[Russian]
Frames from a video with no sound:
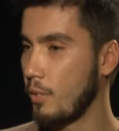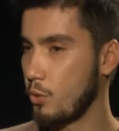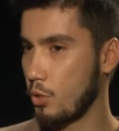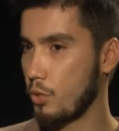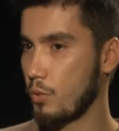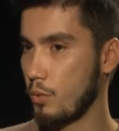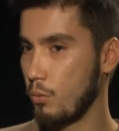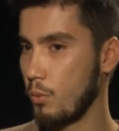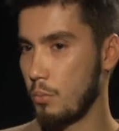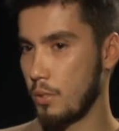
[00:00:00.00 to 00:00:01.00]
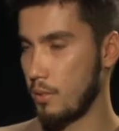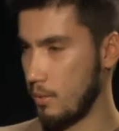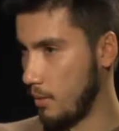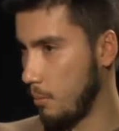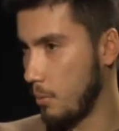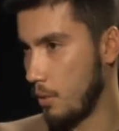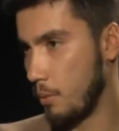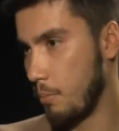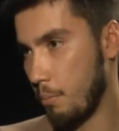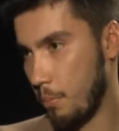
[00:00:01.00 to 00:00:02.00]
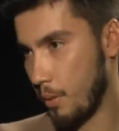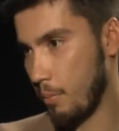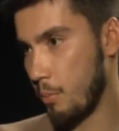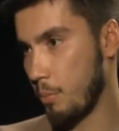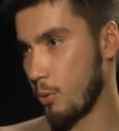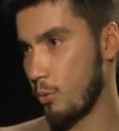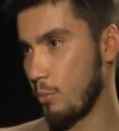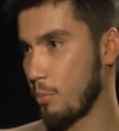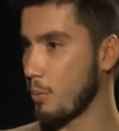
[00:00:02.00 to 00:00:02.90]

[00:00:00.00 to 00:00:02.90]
Чаще всего именно к семейным парам мы подходим,